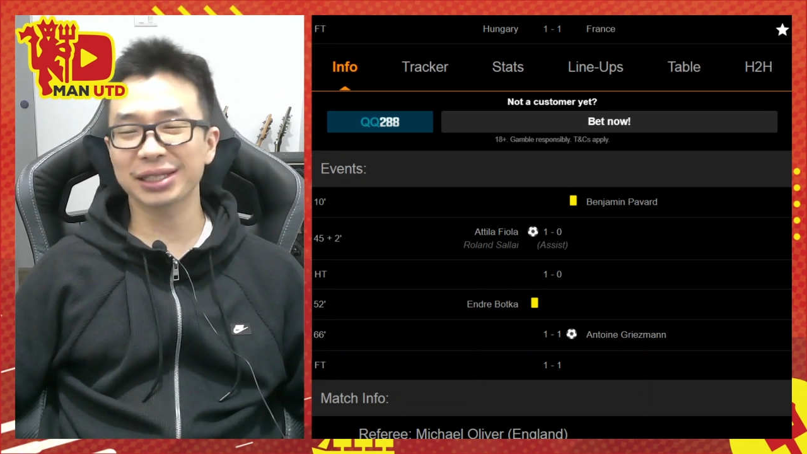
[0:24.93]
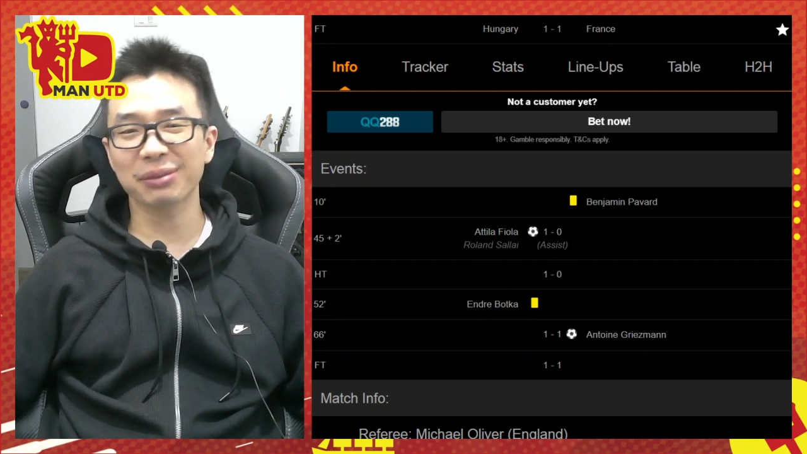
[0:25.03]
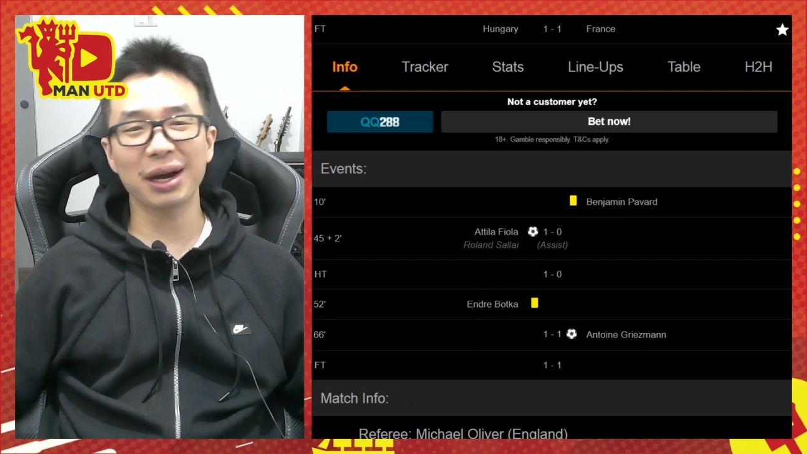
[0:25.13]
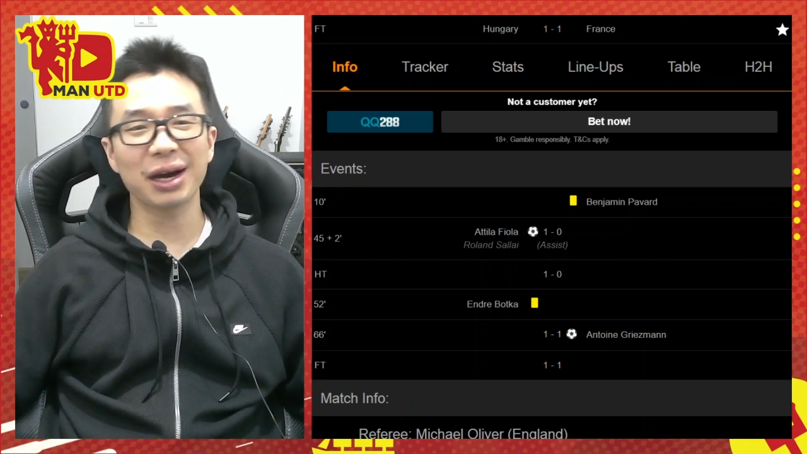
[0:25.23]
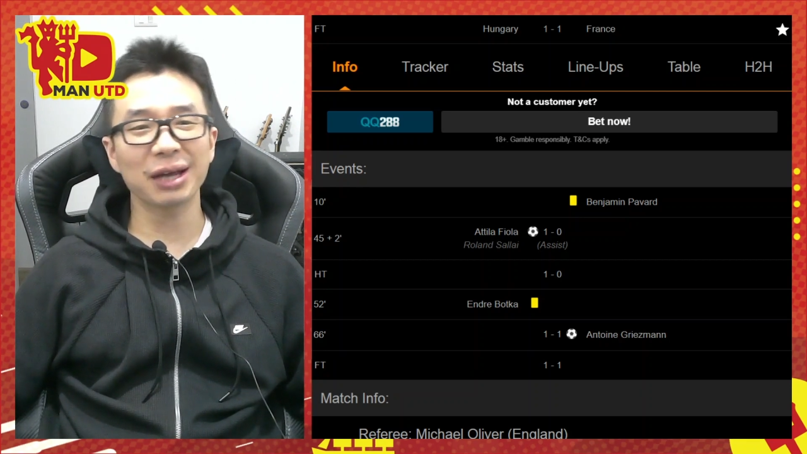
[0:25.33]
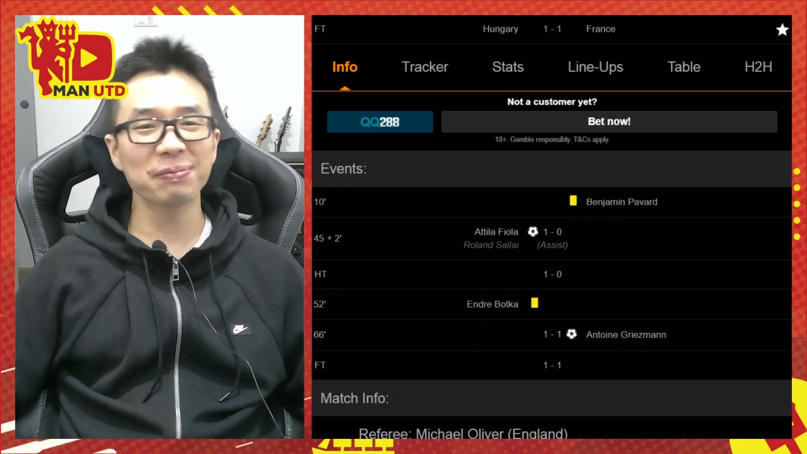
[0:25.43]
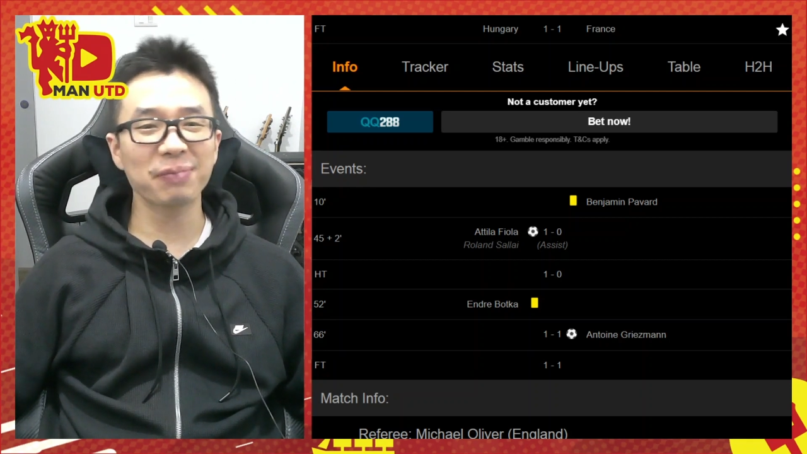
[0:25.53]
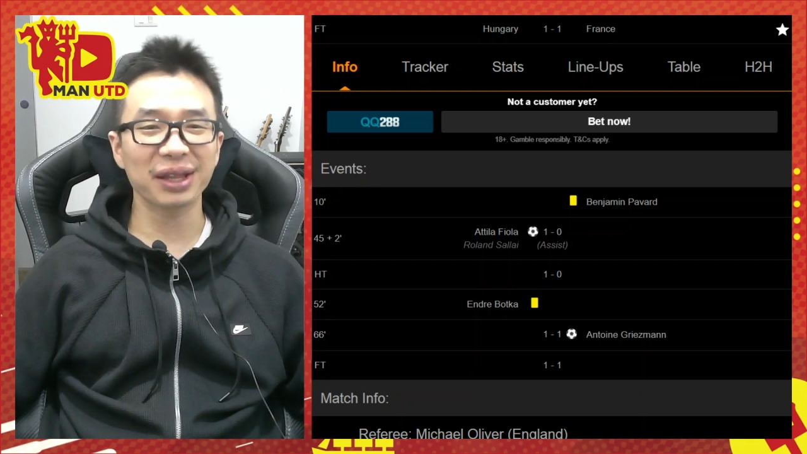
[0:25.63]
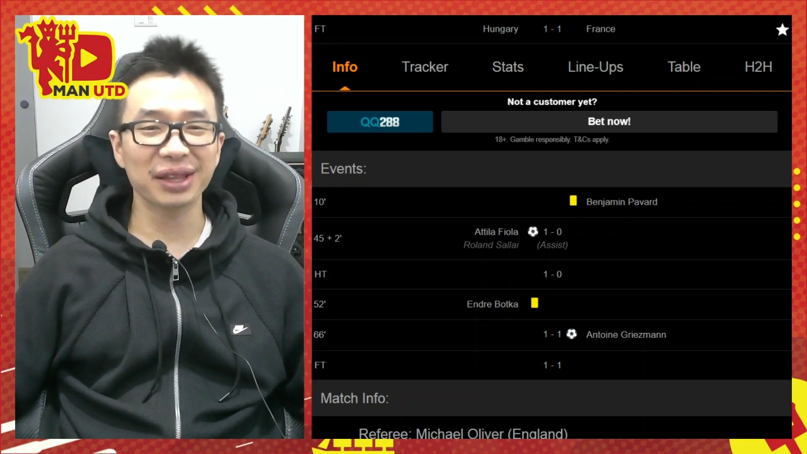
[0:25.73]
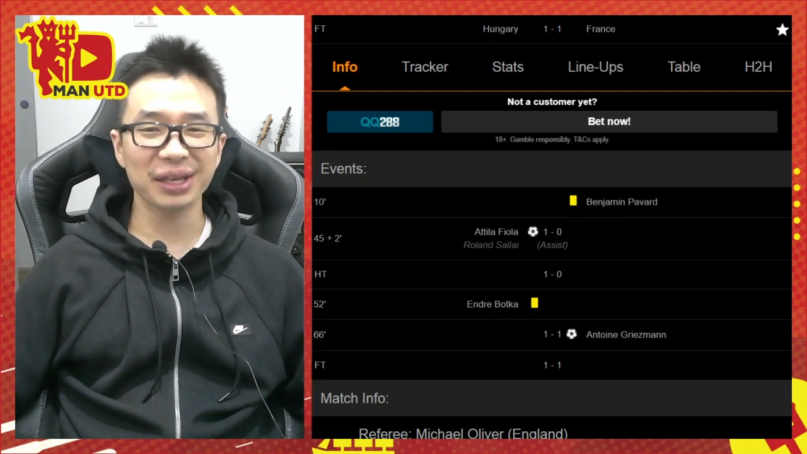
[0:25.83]
semangat
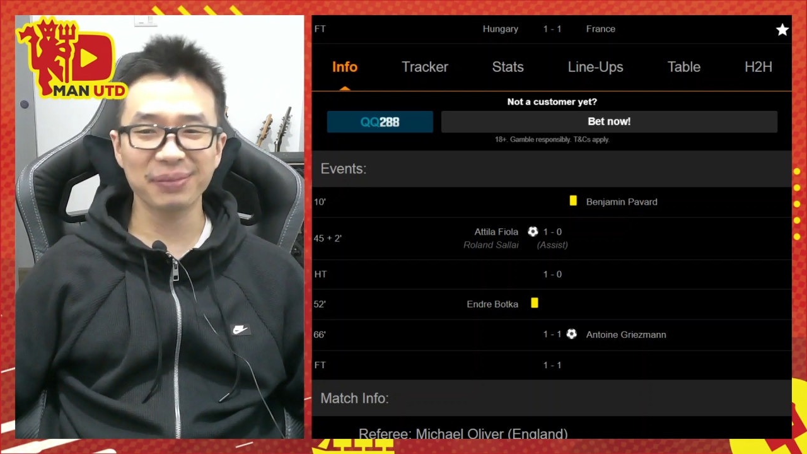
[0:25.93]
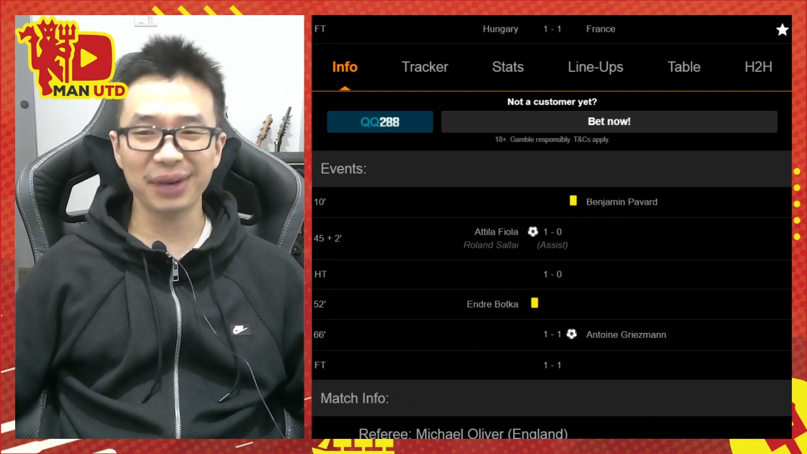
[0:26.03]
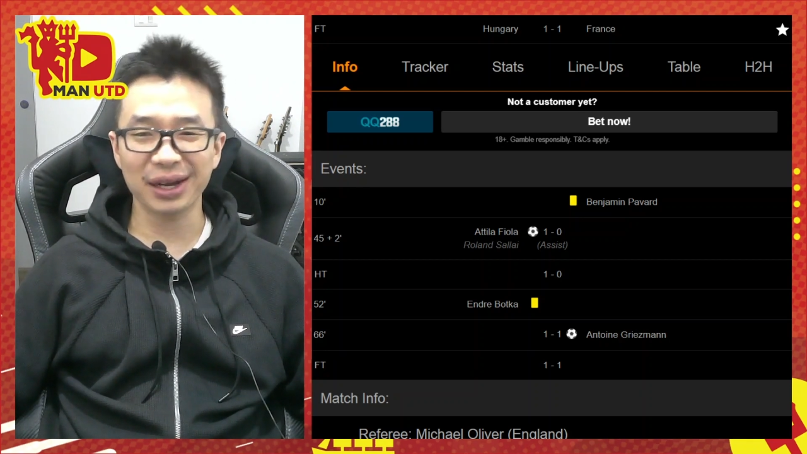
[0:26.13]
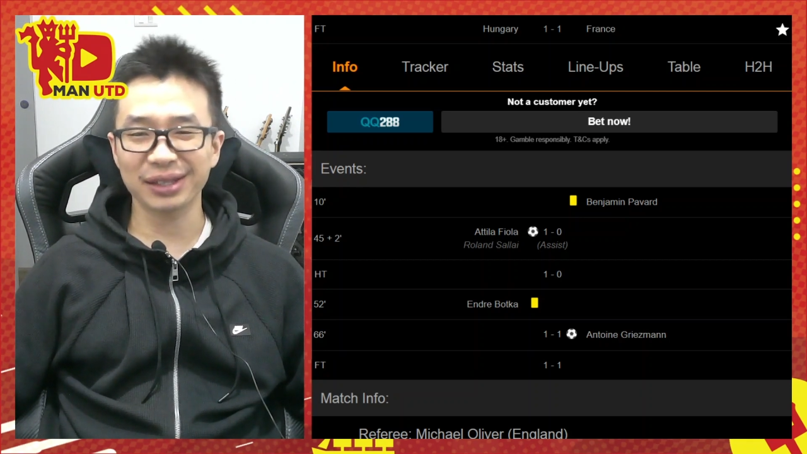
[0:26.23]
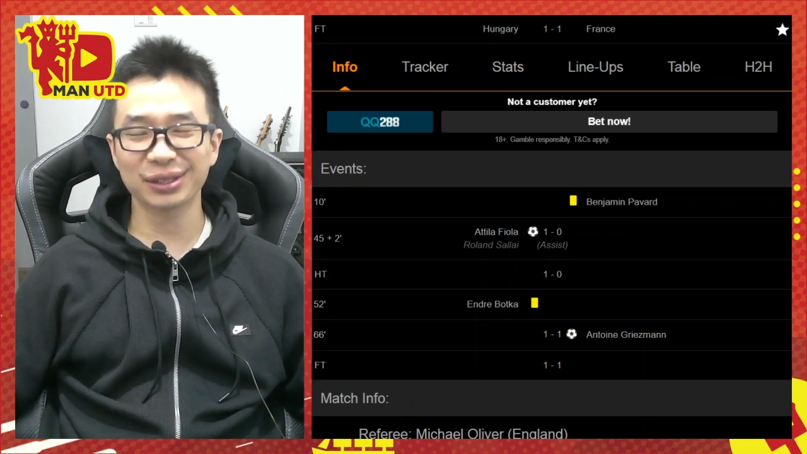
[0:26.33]
45